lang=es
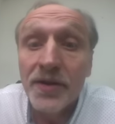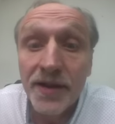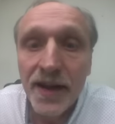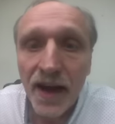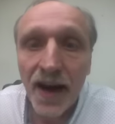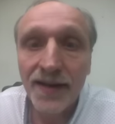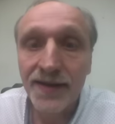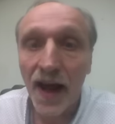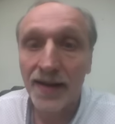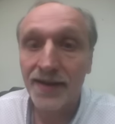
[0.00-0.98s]
si
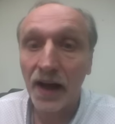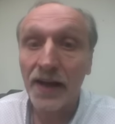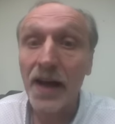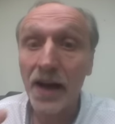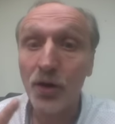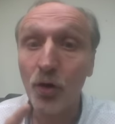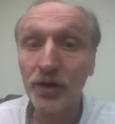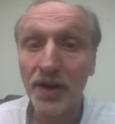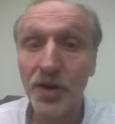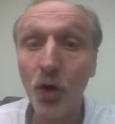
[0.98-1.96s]
llegaste hasta aquí y no
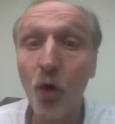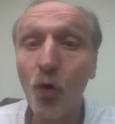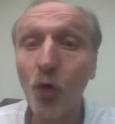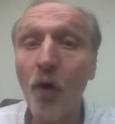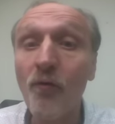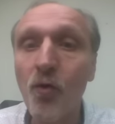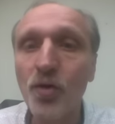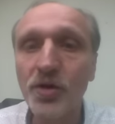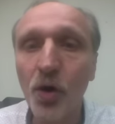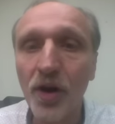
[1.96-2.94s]
te dieron
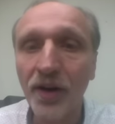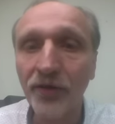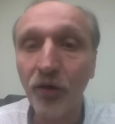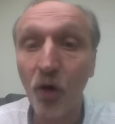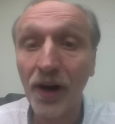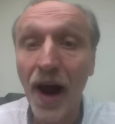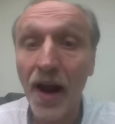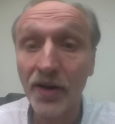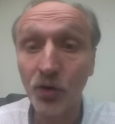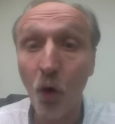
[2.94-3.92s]
convulsiones
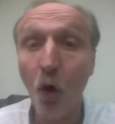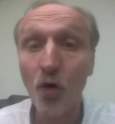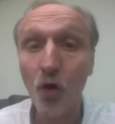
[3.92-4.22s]
focales o